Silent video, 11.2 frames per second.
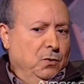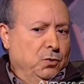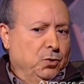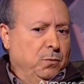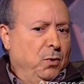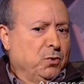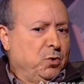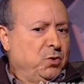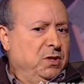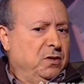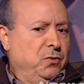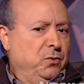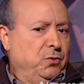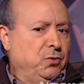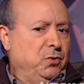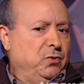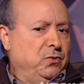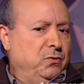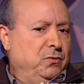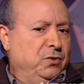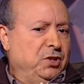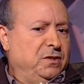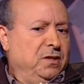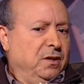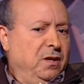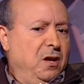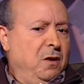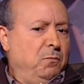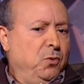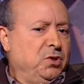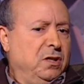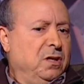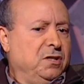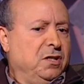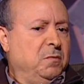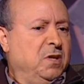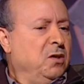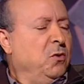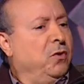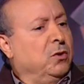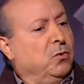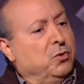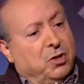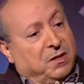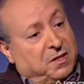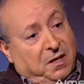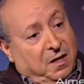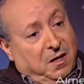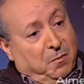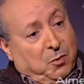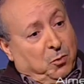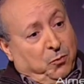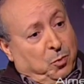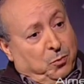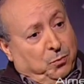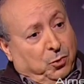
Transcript: Je pense aussi que je j'ai tiré un peu cette légitimité du fait que j'enseigne quand même depuis